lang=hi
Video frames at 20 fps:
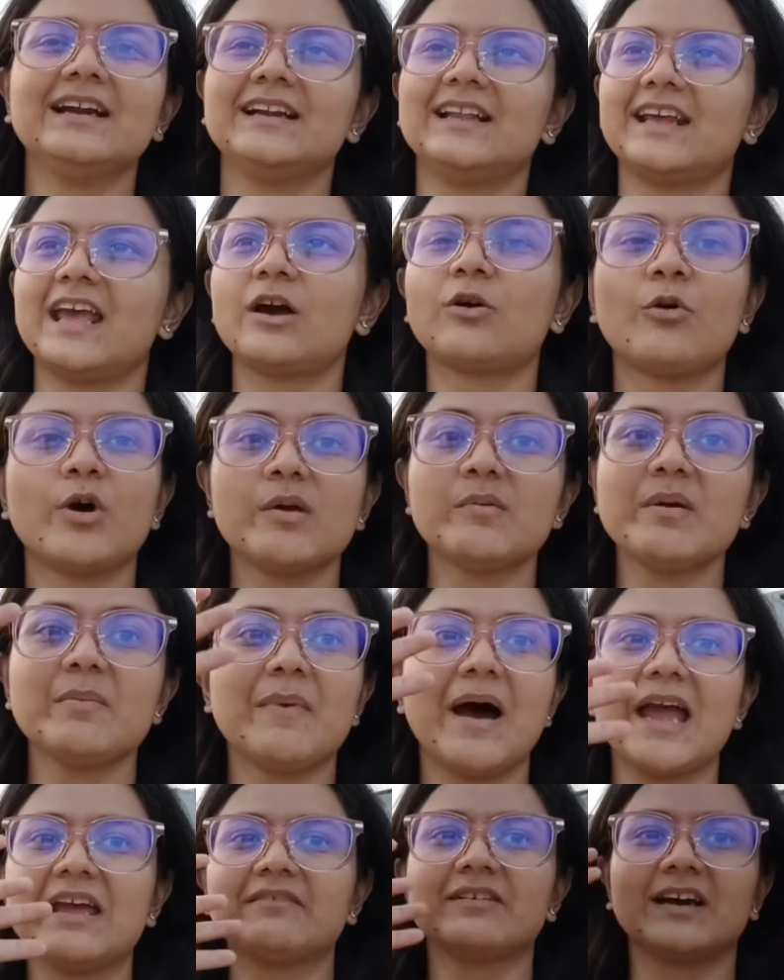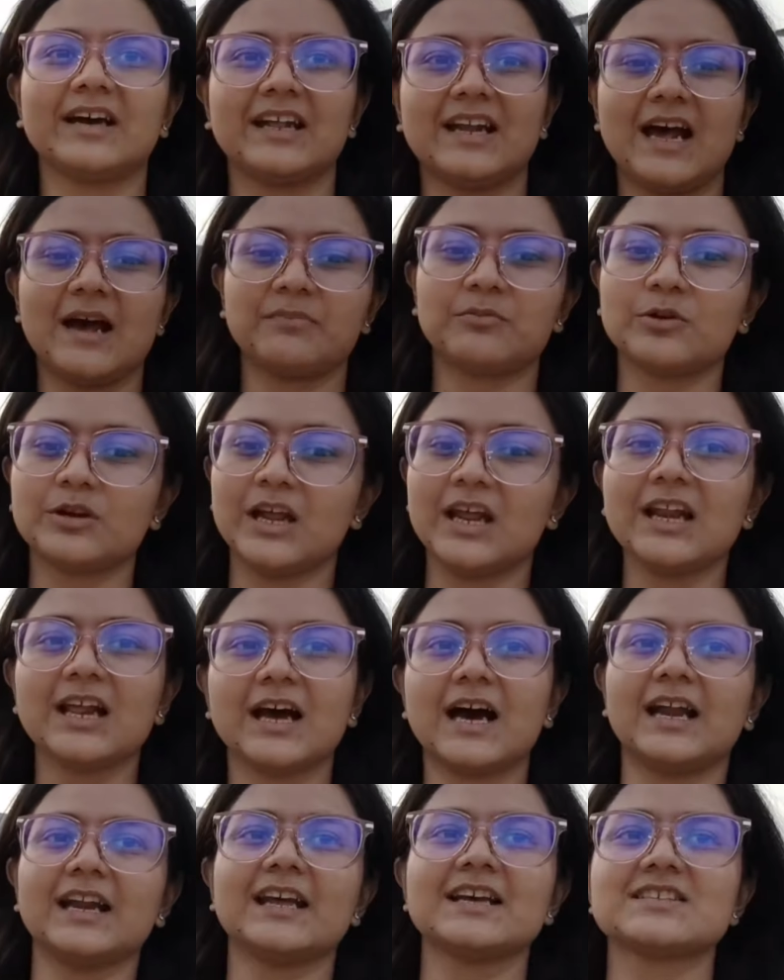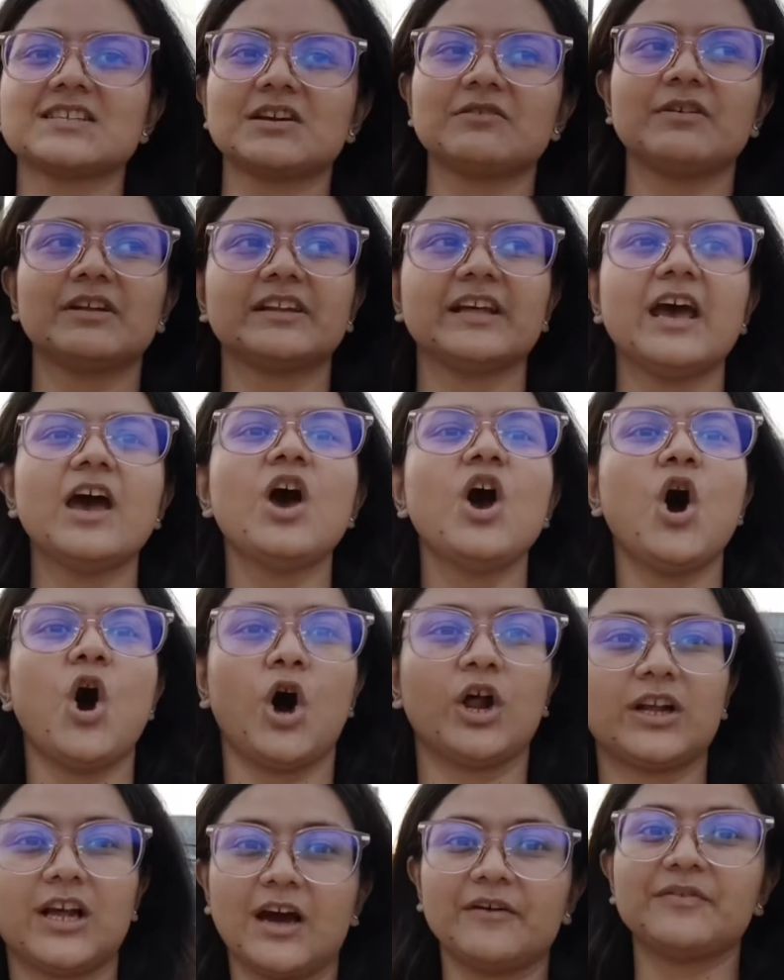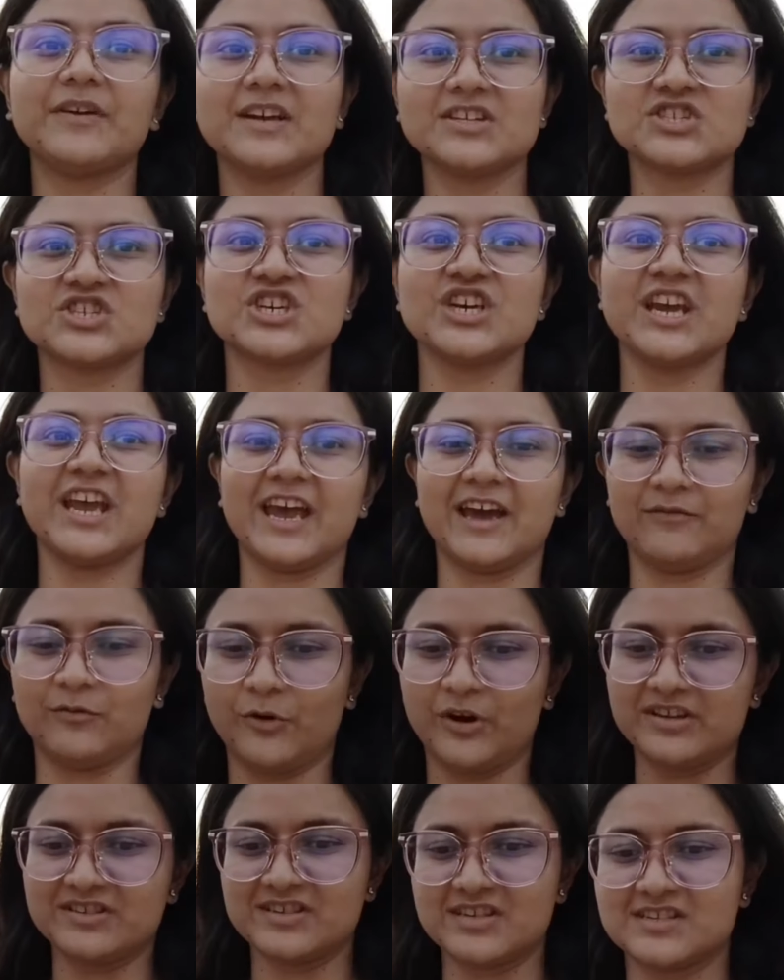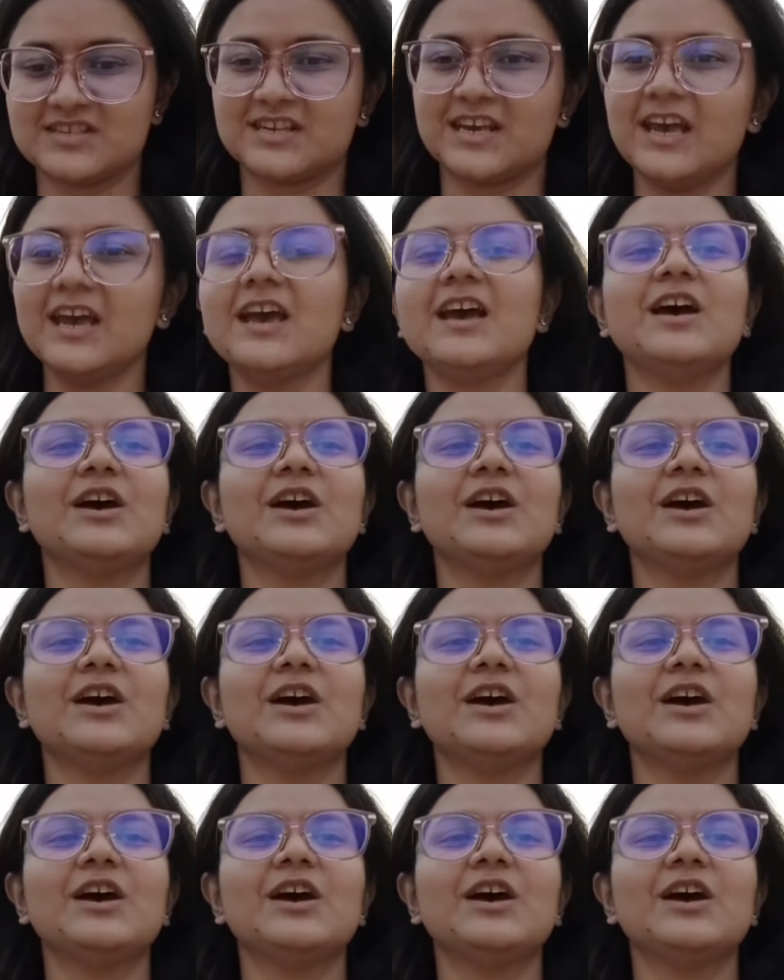ठीक है कोई भी माइक वगैरह आपको नहीं लगाने की ज़रूरत है और काफ़ी अच्छी है वॉइस इसकी